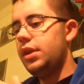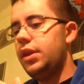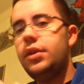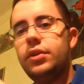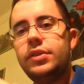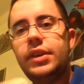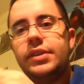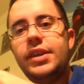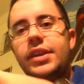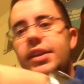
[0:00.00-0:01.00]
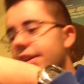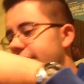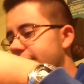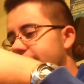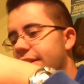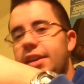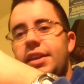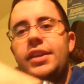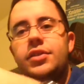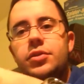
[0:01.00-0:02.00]
Io se siete interessati a
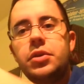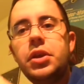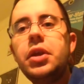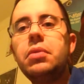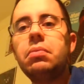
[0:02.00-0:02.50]
dei rasoi